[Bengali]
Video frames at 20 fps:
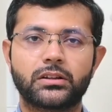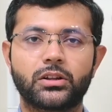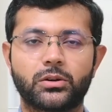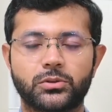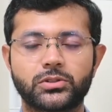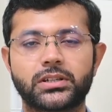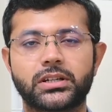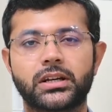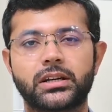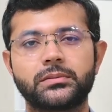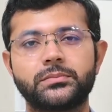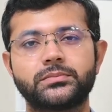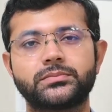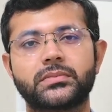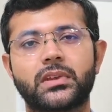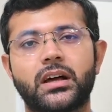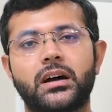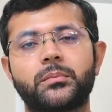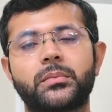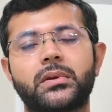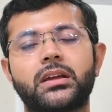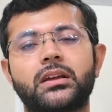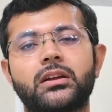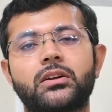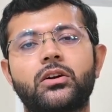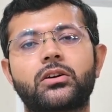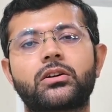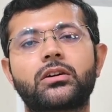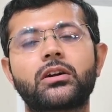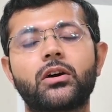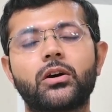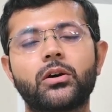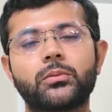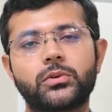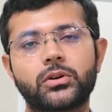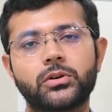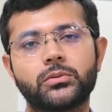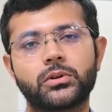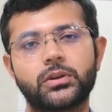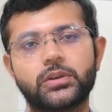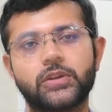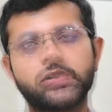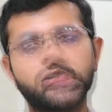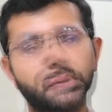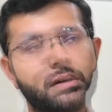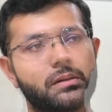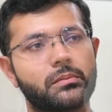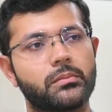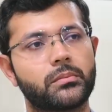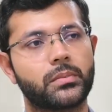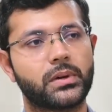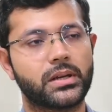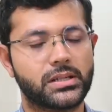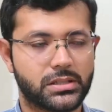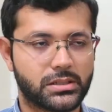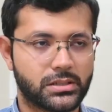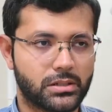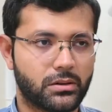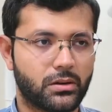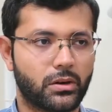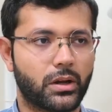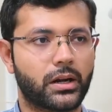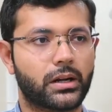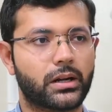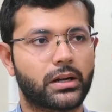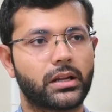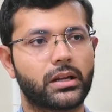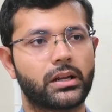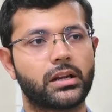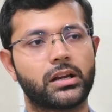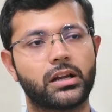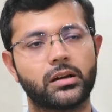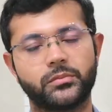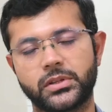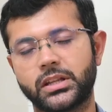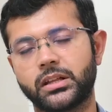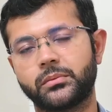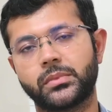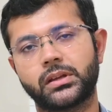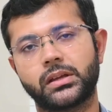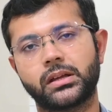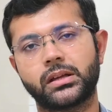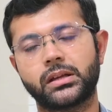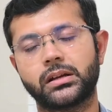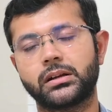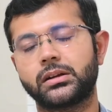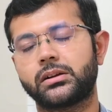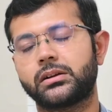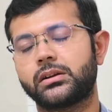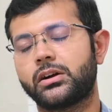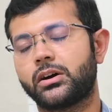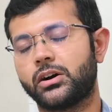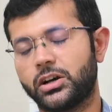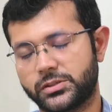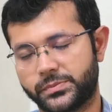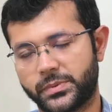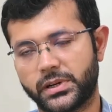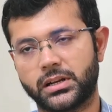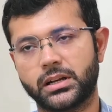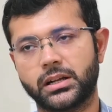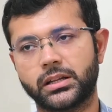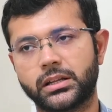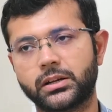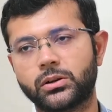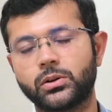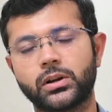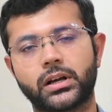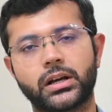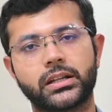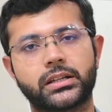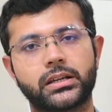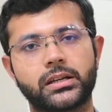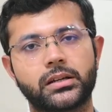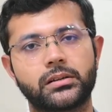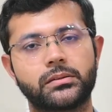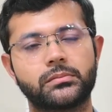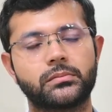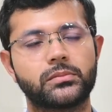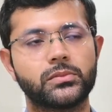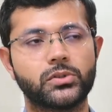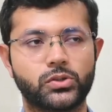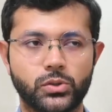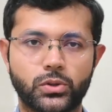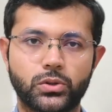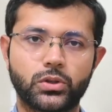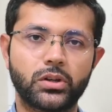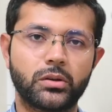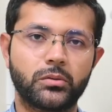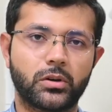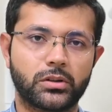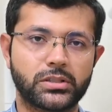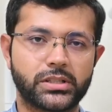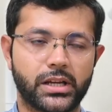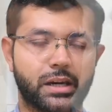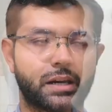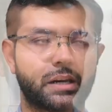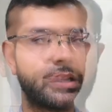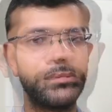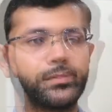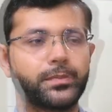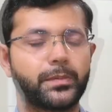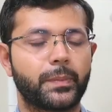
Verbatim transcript: নমস্কার আমি ডক্টর অব্রমণ্ডল বেশ কয়েকটি নামি দামি হসপিটালেতে কলকাতায় যুক্ত এবং সেখানে